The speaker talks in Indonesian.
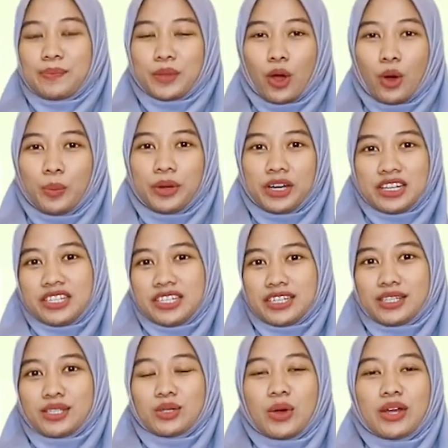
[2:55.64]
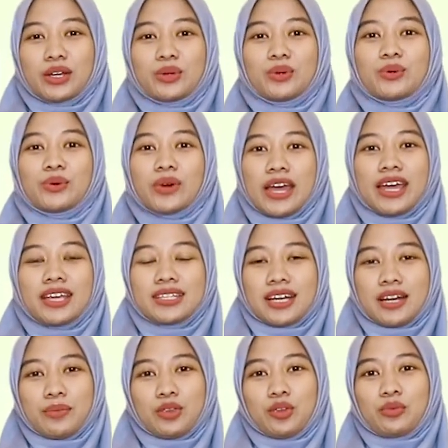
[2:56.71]
aubergine. So ada dua ya
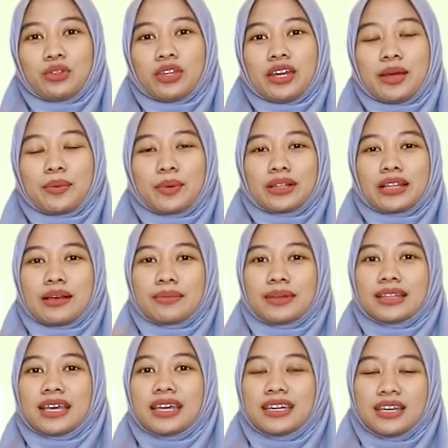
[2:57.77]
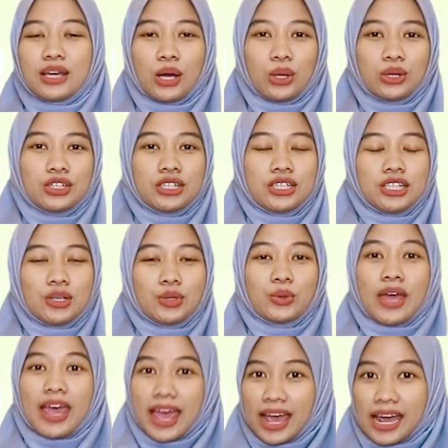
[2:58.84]
cara penyebutan. Yang pertama tadi kalau di
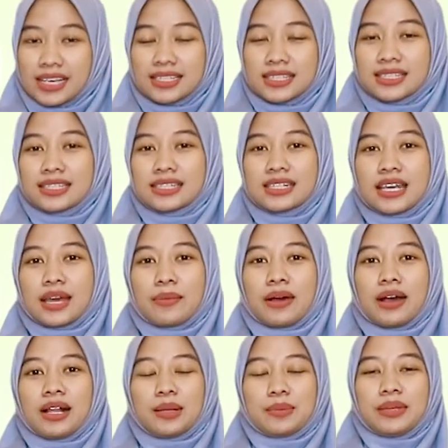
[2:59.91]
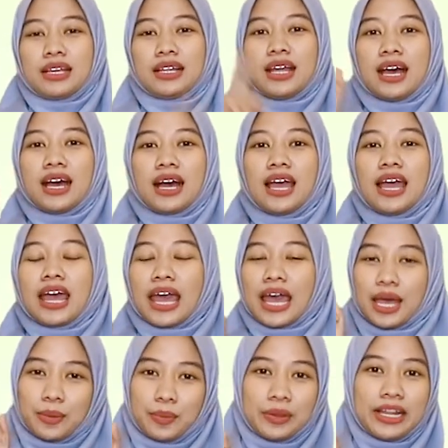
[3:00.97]
US dia bakal bilang
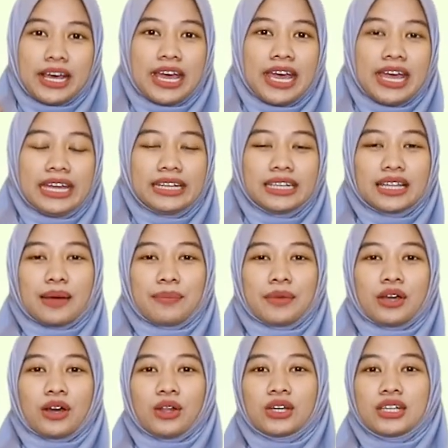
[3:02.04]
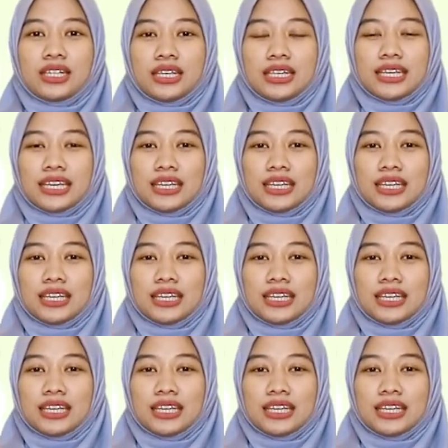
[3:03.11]
eggplant, tapi kalau di